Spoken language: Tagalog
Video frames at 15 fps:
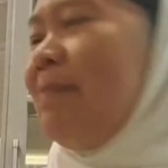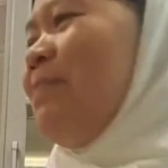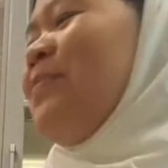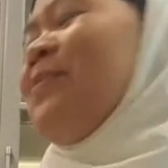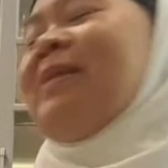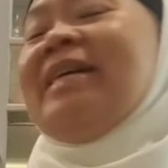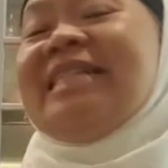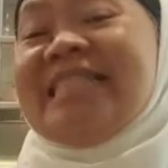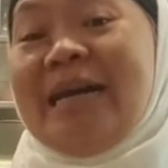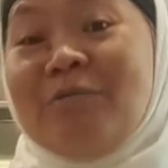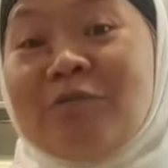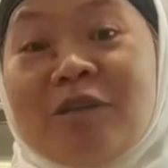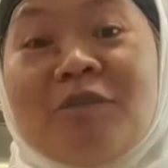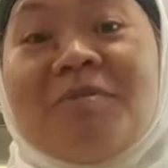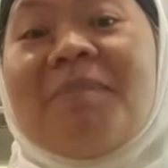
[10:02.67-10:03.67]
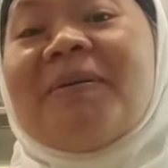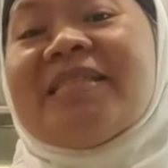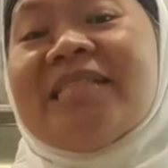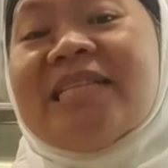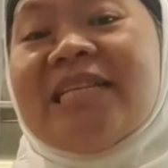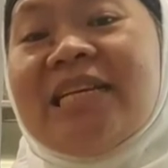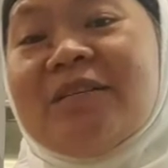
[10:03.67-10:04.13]
Tapos lumipat na sila
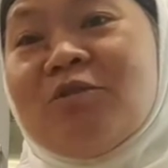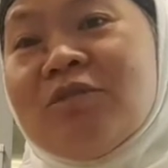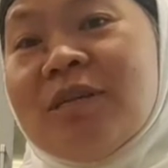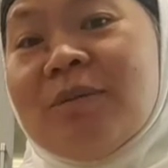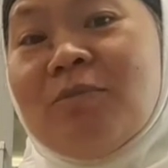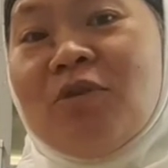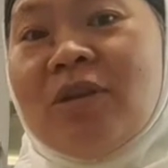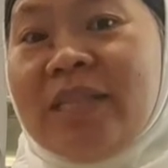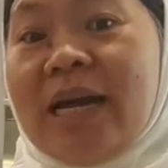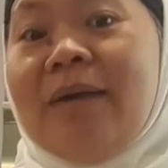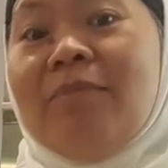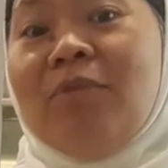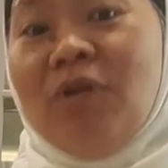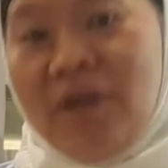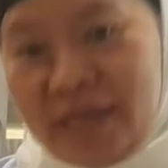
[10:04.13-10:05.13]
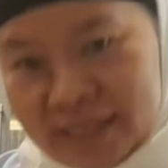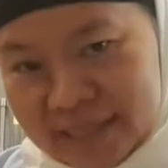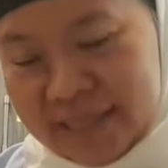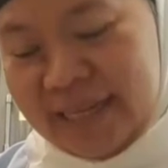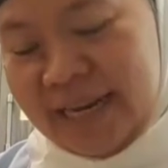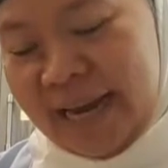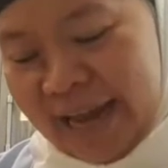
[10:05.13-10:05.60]
doon sa Bohol. Taga Bohol kasi sila.
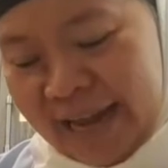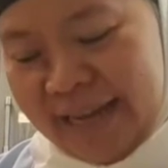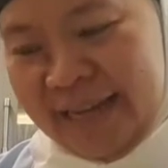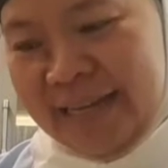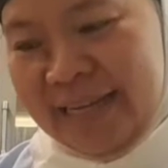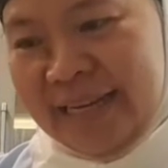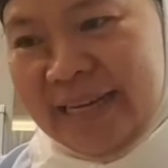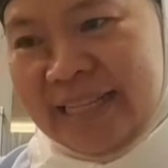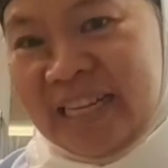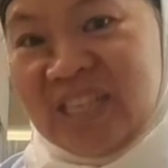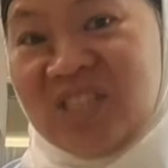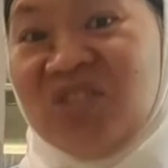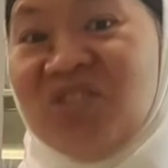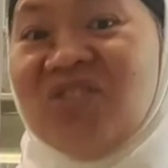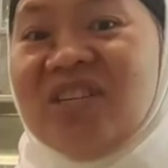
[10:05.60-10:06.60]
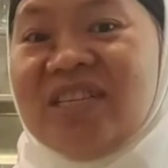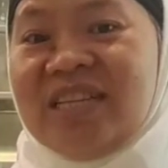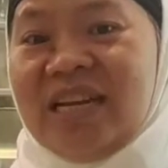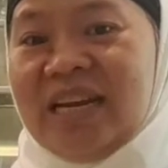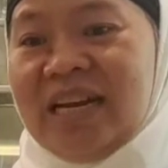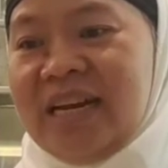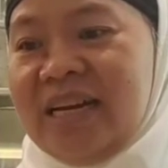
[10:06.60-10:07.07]
Tapos doon na sila,
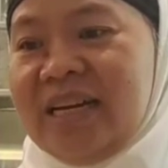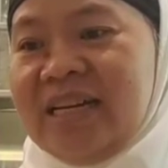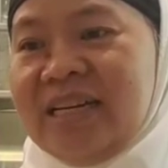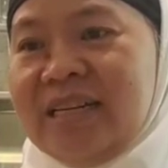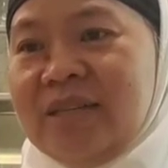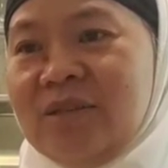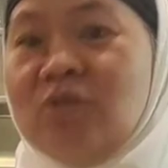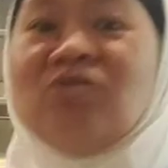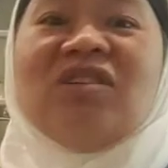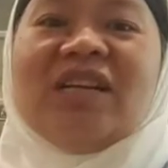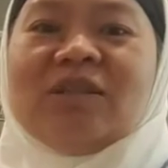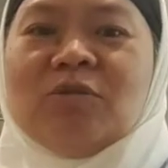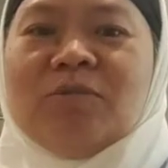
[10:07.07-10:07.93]
doon sila tumira.